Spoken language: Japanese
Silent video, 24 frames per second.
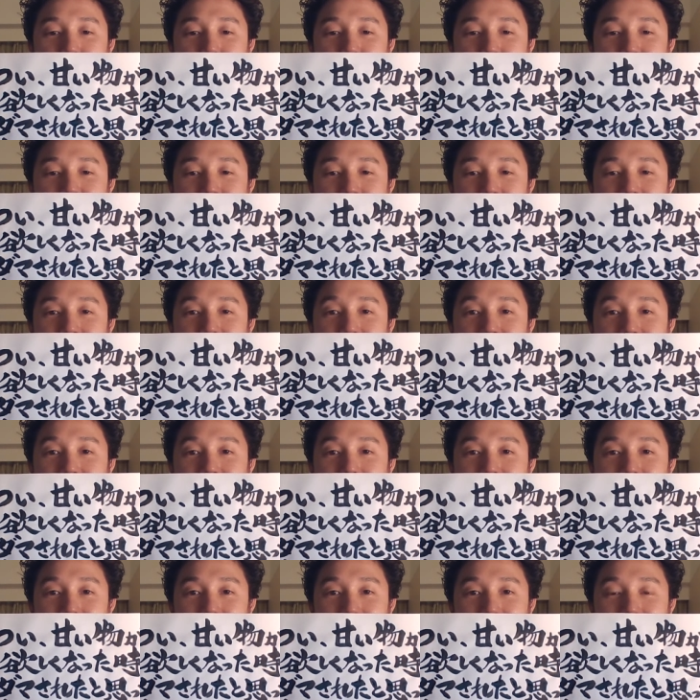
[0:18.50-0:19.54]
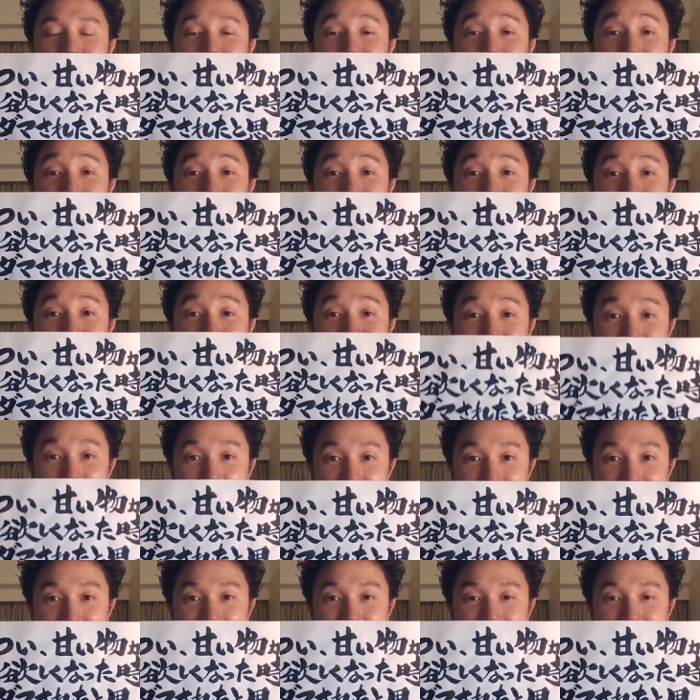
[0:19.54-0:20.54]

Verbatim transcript: 思ってやってみてください。